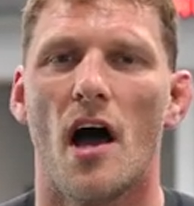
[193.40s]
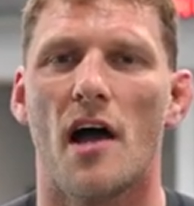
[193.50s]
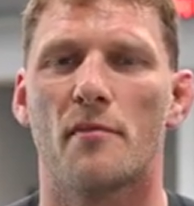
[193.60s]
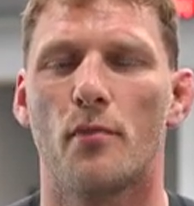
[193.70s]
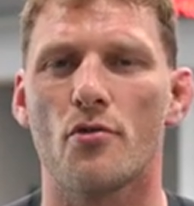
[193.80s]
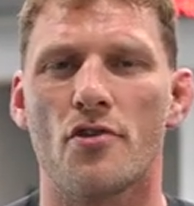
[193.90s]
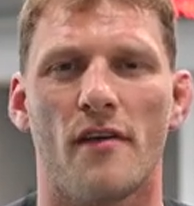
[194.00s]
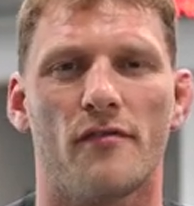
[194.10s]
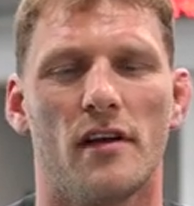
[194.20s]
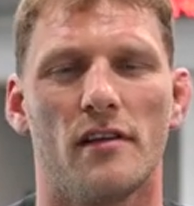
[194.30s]
Als
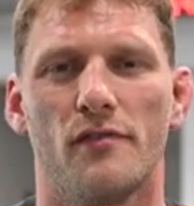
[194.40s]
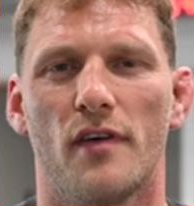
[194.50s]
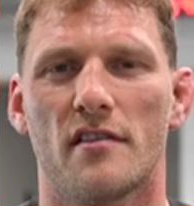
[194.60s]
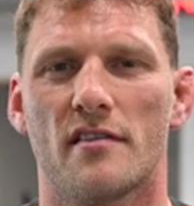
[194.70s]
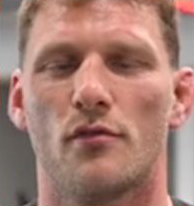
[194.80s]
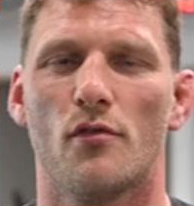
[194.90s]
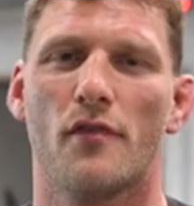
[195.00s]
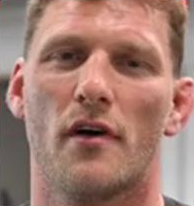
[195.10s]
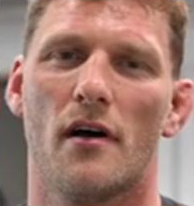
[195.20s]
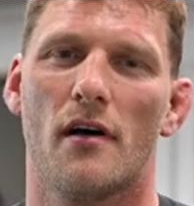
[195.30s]
Botschaft an die Fans in
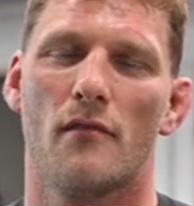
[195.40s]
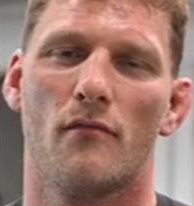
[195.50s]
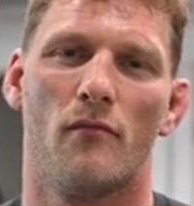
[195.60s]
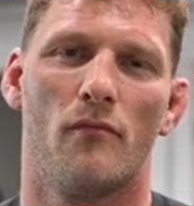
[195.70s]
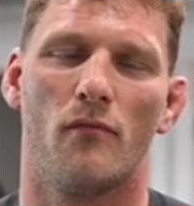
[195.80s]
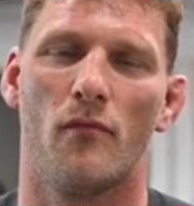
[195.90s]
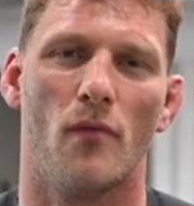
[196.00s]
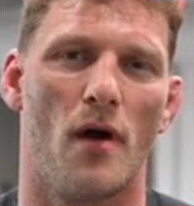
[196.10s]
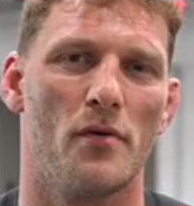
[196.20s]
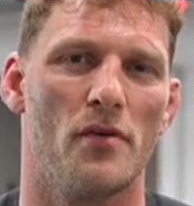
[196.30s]
Hannover
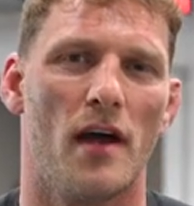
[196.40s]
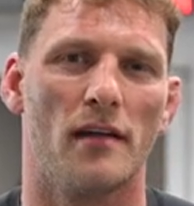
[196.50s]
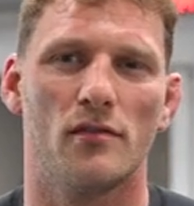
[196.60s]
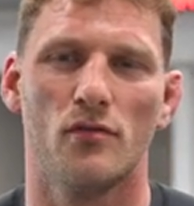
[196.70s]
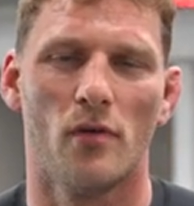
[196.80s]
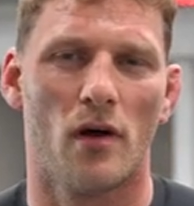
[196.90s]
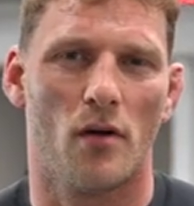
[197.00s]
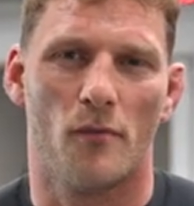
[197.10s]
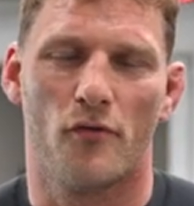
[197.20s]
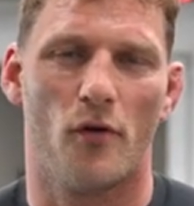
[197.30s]
habe ich eigentlich nur,
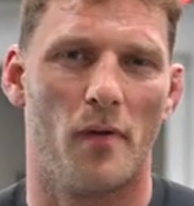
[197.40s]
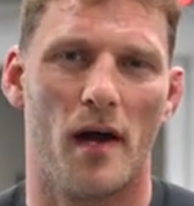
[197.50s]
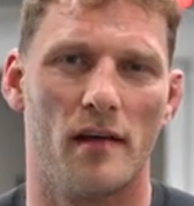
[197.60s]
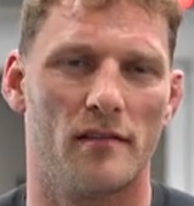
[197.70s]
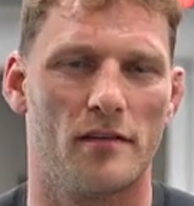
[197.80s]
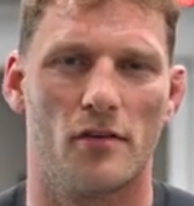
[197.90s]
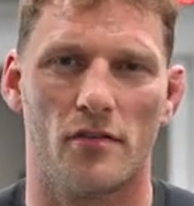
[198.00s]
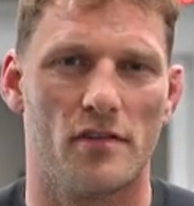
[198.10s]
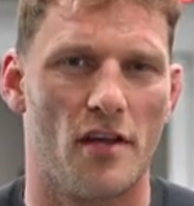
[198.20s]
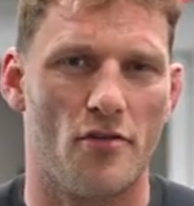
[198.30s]
kommt vorbei, sichert
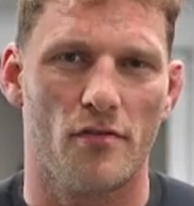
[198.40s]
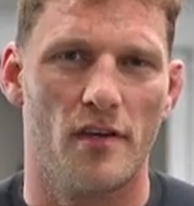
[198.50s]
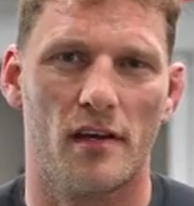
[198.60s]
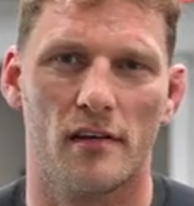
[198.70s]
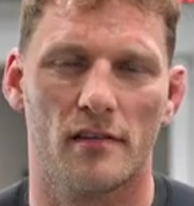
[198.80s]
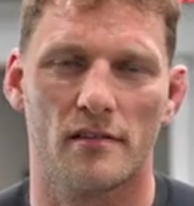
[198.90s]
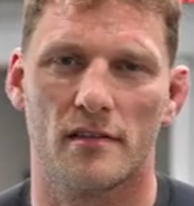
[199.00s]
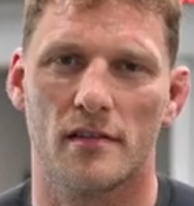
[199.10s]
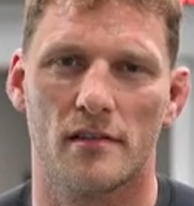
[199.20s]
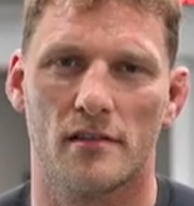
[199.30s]
euch jetzt schon
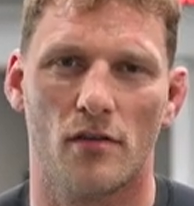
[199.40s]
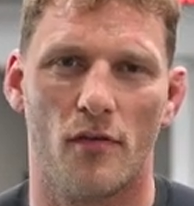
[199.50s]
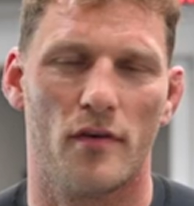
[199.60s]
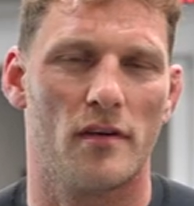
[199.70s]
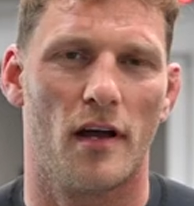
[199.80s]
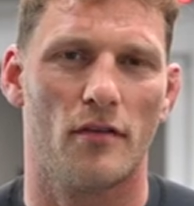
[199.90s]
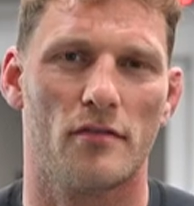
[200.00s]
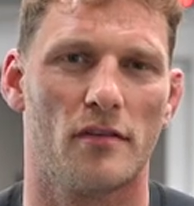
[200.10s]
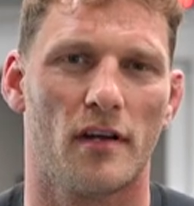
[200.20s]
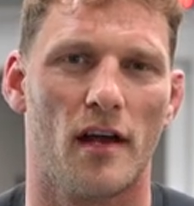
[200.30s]
Tickets. Ich hoffe, ich kann
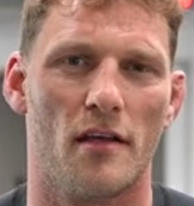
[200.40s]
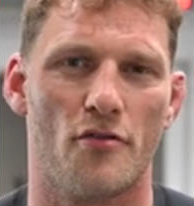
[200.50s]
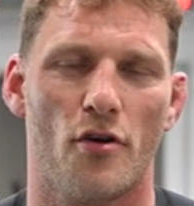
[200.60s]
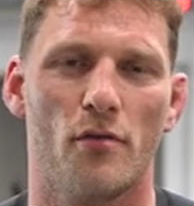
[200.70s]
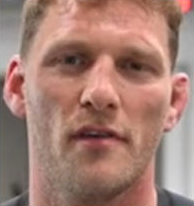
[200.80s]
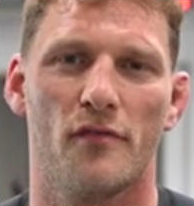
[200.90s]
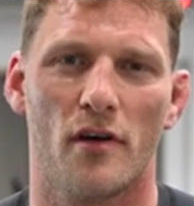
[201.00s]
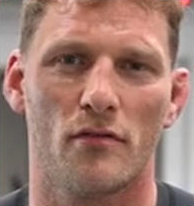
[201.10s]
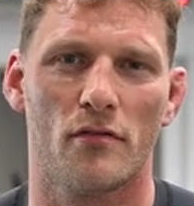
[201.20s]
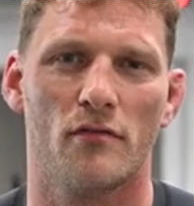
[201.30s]
euch eine geile Show
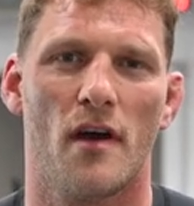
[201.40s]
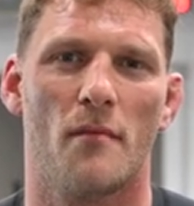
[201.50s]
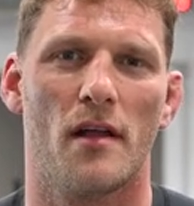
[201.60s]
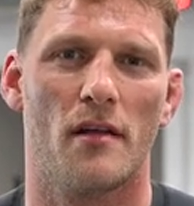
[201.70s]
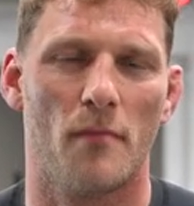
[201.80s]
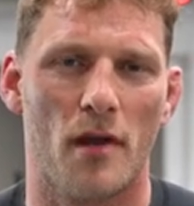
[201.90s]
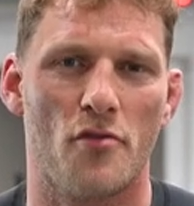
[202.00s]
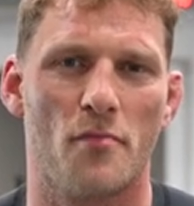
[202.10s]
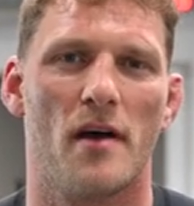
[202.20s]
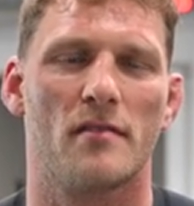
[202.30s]
liefern und wir haben alle eine
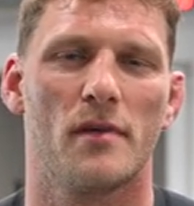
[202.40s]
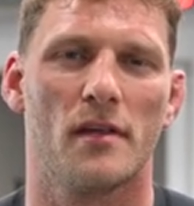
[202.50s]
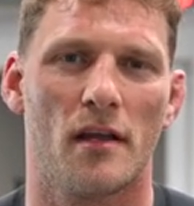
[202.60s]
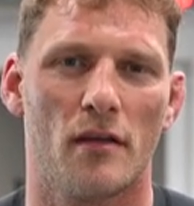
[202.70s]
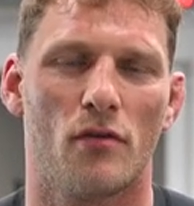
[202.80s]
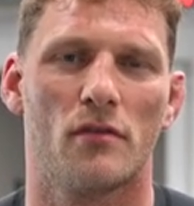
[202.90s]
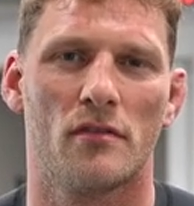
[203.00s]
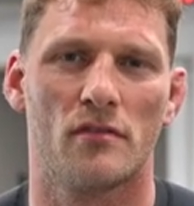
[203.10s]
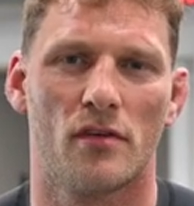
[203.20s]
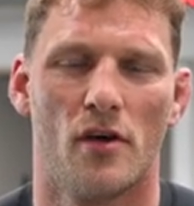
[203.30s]
Menge Spaß miteinander
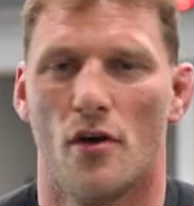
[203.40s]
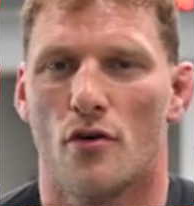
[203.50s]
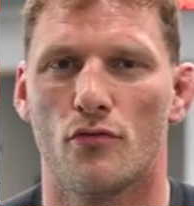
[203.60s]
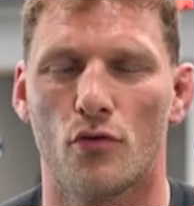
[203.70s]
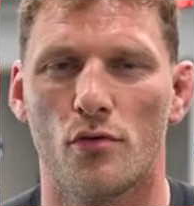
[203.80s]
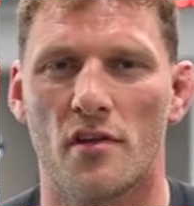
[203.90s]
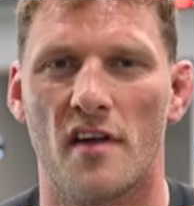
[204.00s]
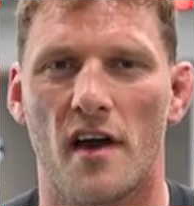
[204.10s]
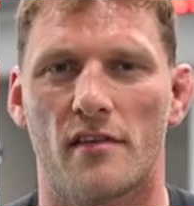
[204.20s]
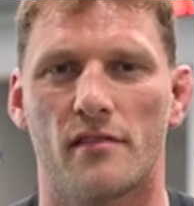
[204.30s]
und eine gute
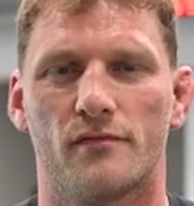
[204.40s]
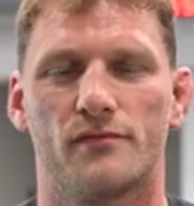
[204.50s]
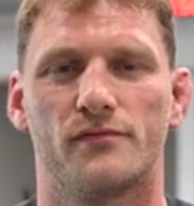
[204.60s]
Zeit.